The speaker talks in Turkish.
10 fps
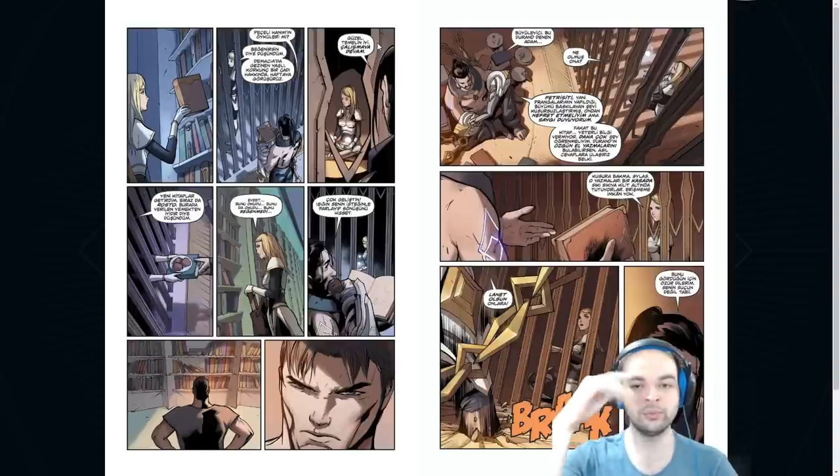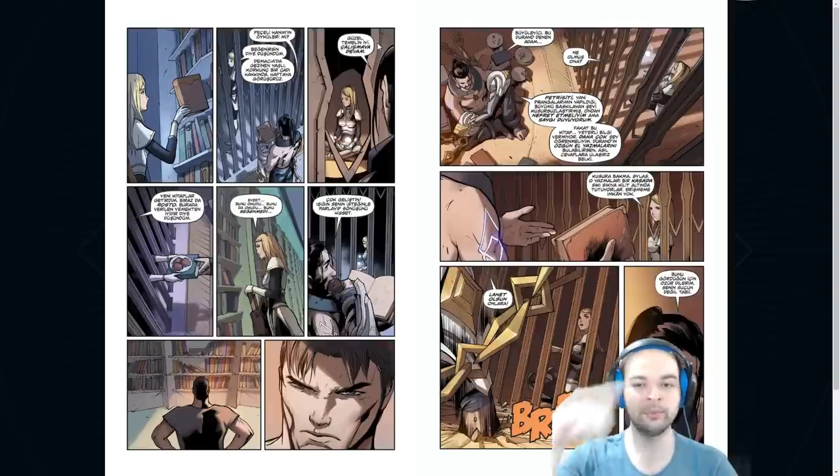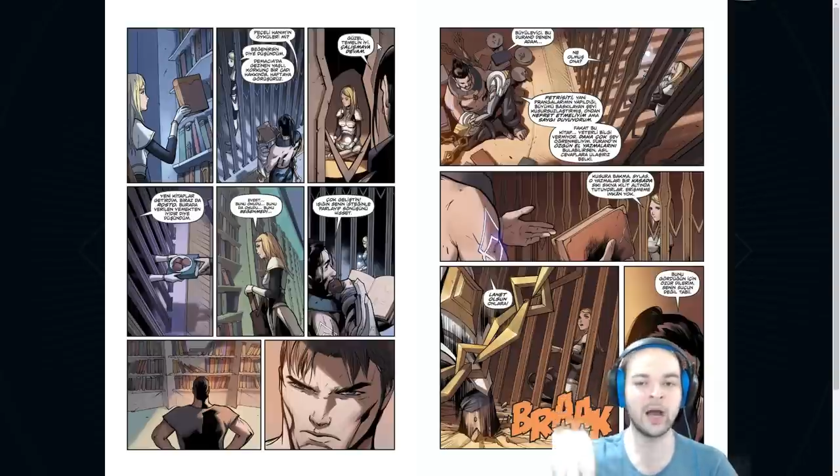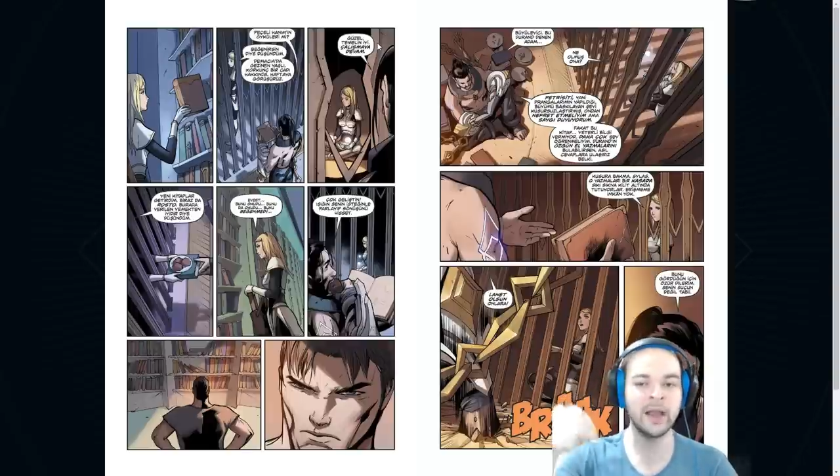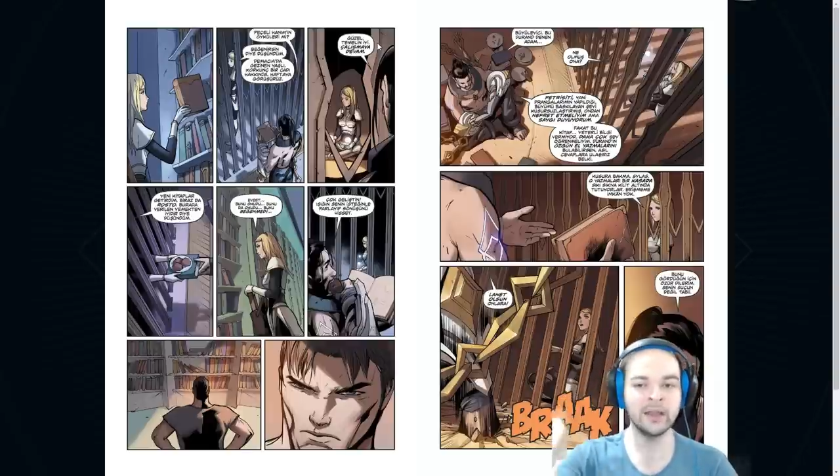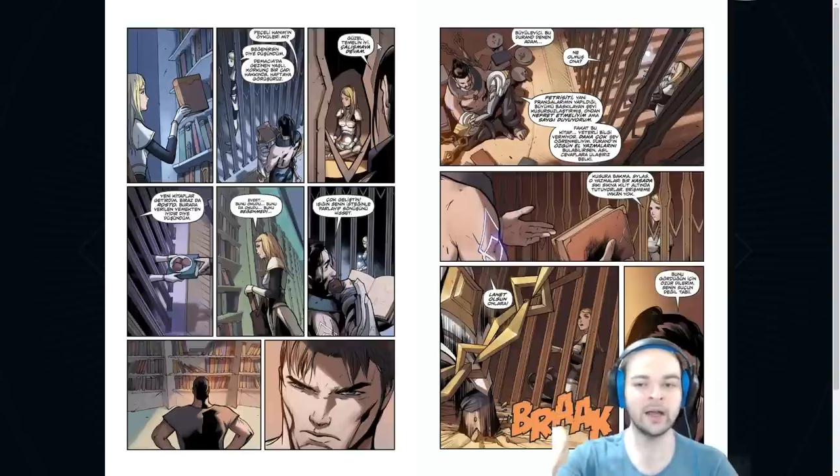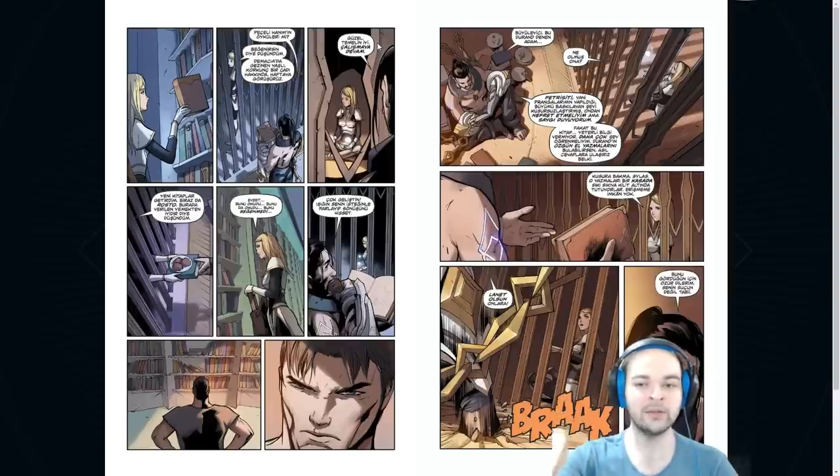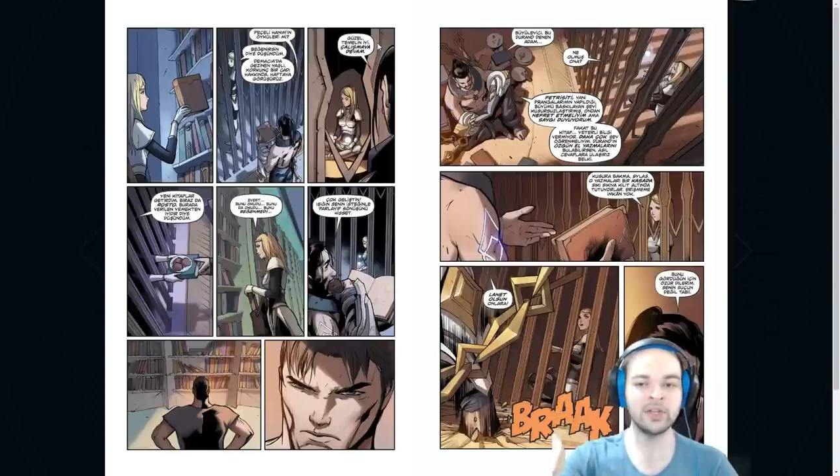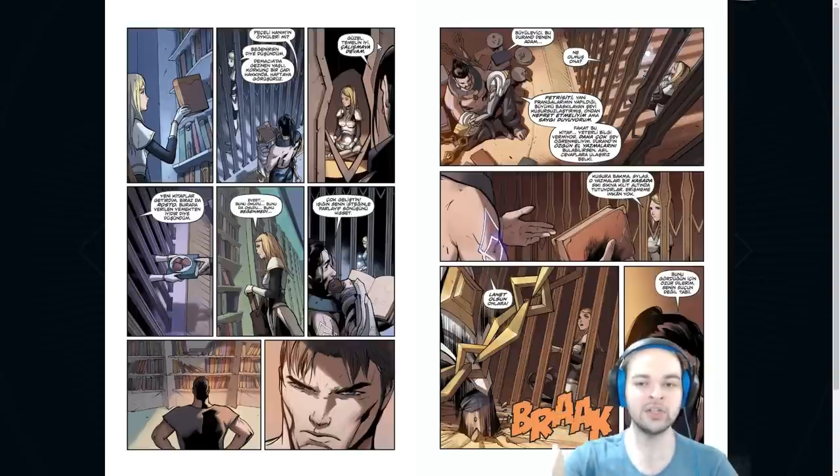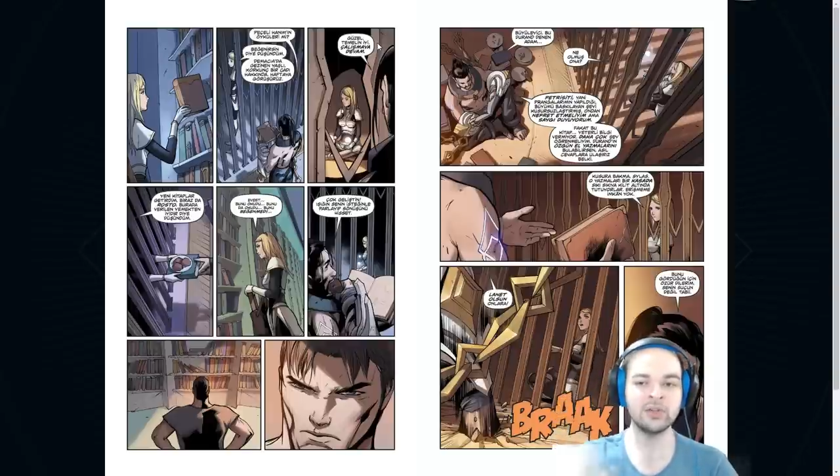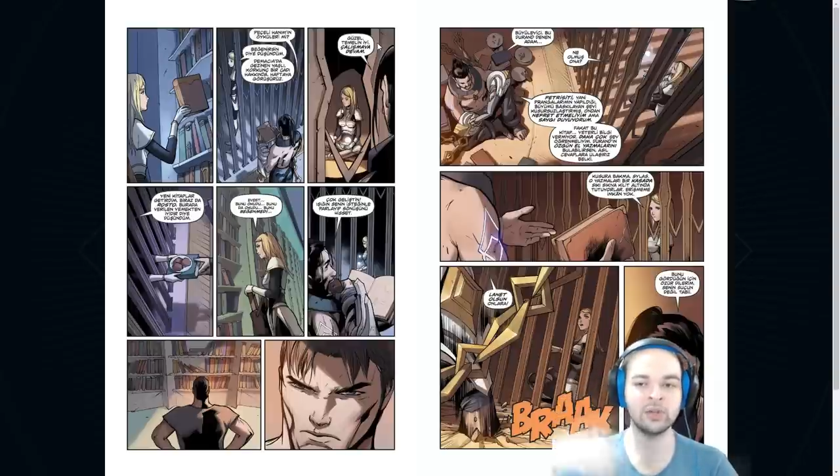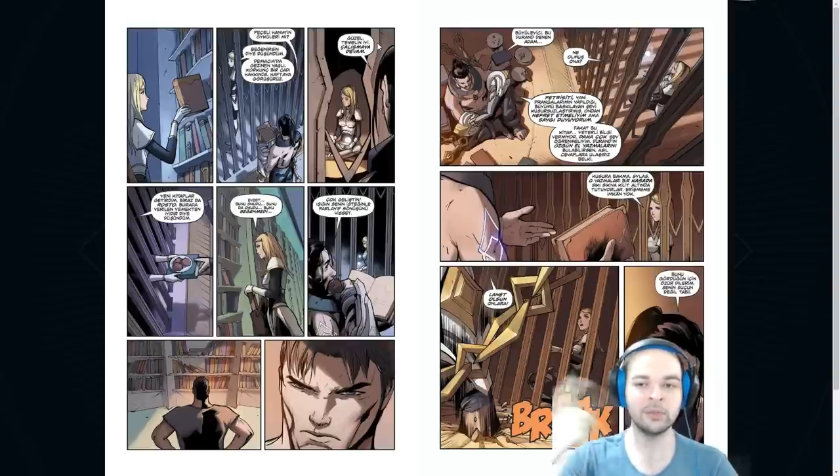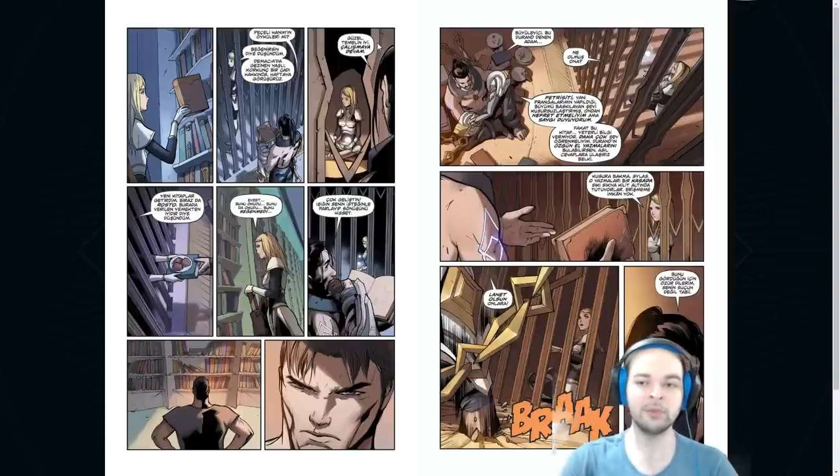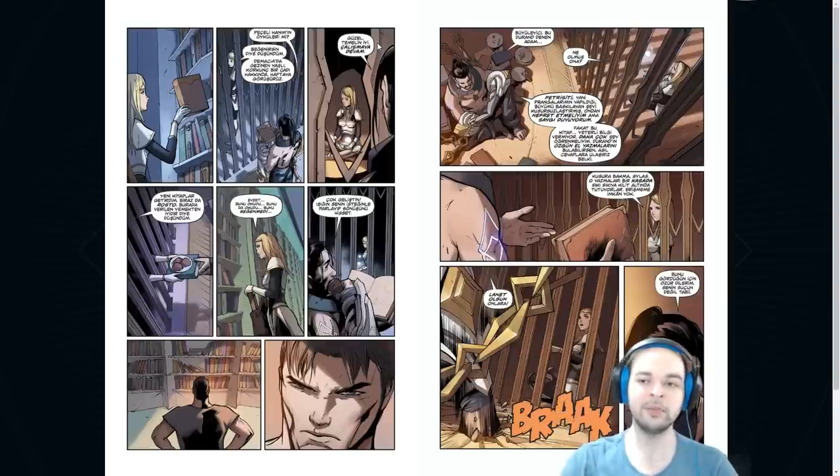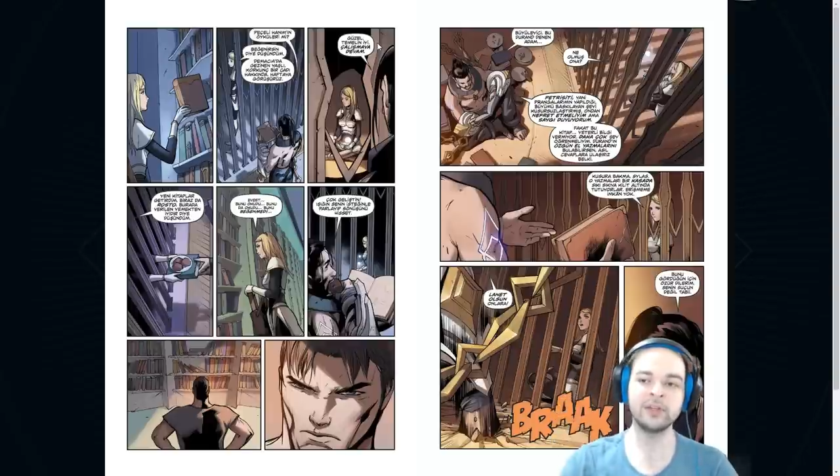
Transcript: Bu aynı hafta içinde olabilir,